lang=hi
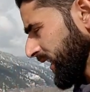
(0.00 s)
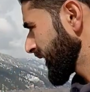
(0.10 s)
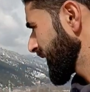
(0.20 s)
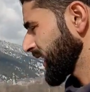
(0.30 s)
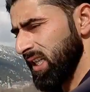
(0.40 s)
की
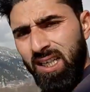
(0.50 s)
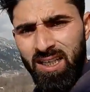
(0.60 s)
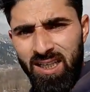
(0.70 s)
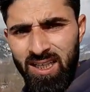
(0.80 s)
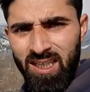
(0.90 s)

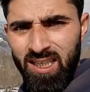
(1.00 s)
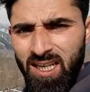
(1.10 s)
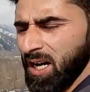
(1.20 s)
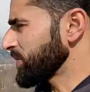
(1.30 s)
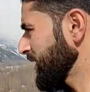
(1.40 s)

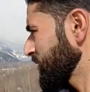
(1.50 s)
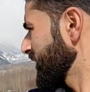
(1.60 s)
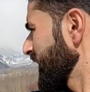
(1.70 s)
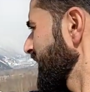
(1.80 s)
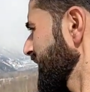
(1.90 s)
यहाँ पे जो
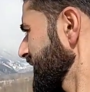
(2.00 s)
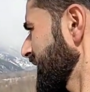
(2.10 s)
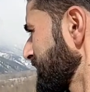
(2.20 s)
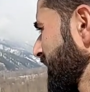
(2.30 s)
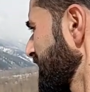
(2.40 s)
ये
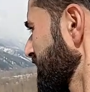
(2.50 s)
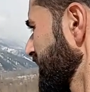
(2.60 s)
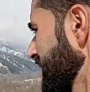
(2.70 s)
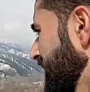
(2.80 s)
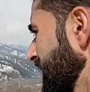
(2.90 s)
सामने आपको
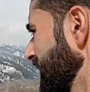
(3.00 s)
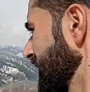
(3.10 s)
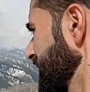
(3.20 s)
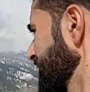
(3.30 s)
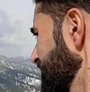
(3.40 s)
दिख रहा है
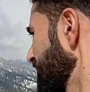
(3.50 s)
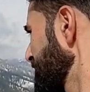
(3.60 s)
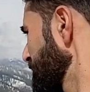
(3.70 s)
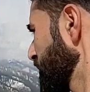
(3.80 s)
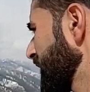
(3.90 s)
यहाँ
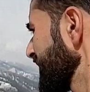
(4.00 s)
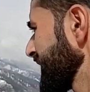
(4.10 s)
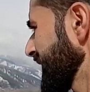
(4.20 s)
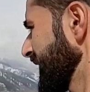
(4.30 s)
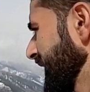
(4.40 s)
पे पूरा नहीं
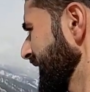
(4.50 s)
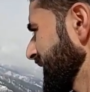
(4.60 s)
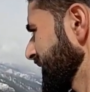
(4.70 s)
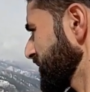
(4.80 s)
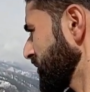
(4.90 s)
दिख रहा है
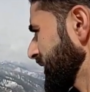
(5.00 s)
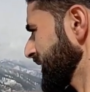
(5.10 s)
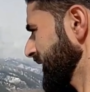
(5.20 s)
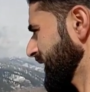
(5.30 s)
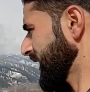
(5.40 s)
लेकिन थोड़ा सा
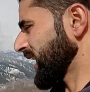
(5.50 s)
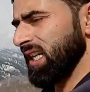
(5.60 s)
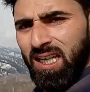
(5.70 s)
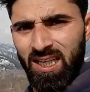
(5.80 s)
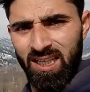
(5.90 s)
दिख रहा है
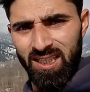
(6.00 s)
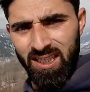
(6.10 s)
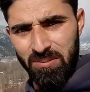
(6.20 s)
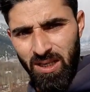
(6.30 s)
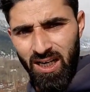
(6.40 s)

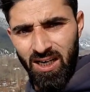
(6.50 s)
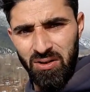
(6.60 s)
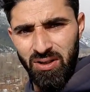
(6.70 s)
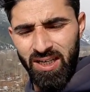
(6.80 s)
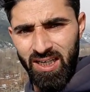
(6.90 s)
ये मेरा
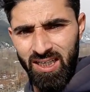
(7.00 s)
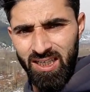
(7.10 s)
गाँव है